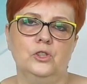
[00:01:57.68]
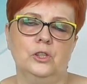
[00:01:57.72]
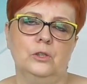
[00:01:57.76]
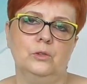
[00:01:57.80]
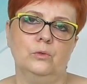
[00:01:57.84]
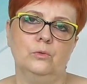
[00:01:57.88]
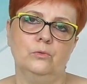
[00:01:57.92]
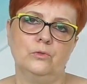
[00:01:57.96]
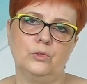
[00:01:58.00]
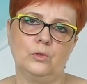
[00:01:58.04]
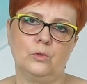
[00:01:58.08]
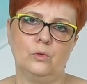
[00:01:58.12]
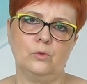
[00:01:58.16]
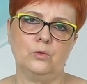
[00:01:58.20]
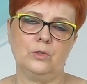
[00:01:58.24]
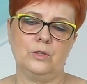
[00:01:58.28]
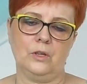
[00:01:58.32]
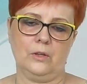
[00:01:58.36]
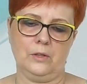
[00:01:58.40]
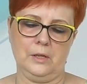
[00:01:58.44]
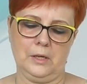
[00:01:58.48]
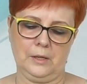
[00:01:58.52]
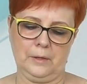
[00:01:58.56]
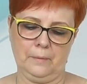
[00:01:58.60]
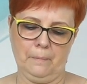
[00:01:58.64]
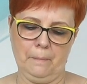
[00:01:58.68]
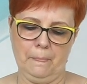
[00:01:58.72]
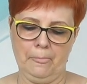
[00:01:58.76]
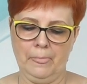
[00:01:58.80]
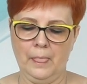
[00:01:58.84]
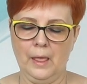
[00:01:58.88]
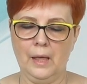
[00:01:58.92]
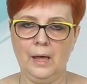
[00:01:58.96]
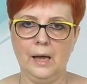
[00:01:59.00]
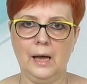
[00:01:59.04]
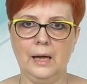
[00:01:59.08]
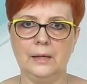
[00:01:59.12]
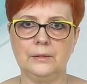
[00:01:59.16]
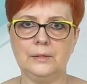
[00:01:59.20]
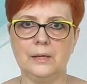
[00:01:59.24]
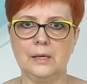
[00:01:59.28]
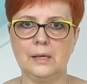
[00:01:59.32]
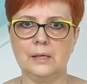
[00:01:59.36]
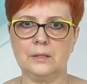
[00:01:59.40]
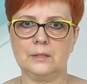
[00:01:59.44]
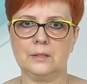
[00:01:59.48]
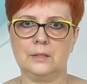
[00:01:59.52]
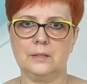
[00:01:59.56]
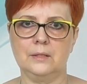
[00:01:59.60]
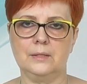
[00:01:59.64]
rzędów skróconych. A
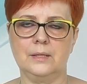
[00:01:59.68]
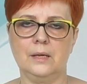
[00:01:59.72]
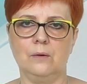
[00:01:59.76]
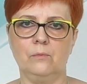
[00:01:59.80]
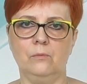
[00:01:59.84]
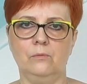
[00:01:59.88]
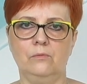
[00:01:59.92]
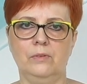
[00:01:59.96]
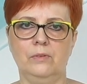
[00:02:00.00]
teraz chcę